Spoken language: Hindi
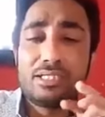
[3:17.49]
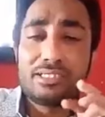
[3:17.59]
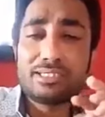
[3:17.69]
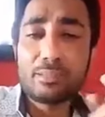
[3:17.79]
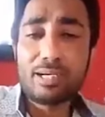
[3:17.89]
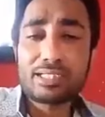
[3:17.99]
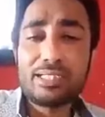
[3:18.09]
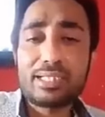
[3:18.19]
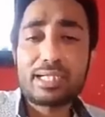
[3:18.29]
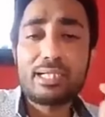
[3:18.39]
किसी से
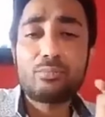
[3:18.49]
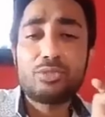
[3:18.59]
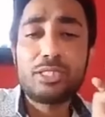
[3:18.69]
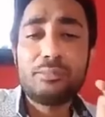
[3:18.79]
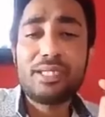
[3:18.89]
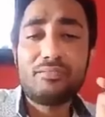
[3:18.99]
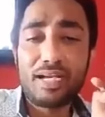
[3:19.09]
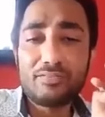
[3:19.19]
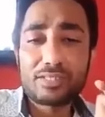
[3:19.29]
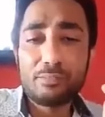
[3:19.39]
बात नहीं करा ना मुझे मेरी
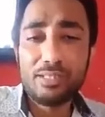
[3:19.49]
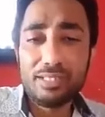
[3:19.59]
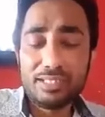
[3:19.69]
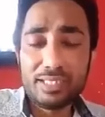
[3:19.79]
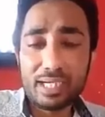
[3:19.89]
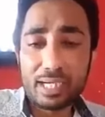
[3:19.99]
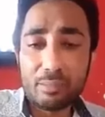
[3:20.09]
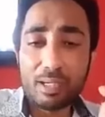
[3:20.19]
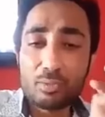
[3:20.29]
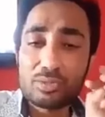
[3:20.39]
वाइफ से मिलने दिया
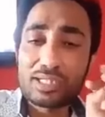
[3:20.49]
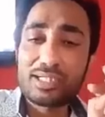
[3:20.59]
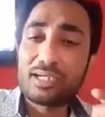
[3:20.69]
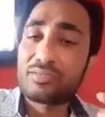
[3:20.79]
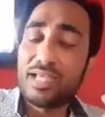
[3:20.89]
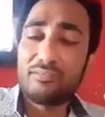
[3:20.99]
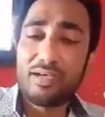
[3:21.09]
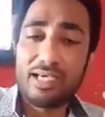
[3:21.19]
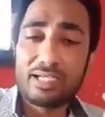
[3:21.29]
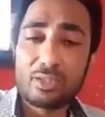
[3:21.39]
गया मैं उनके खिलाफ ना
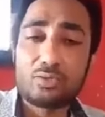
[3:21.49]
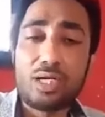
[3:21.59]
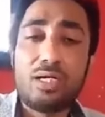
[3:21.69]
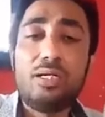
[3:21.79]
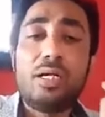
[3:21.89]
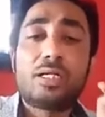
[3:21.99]
एफ आई आर करूंगा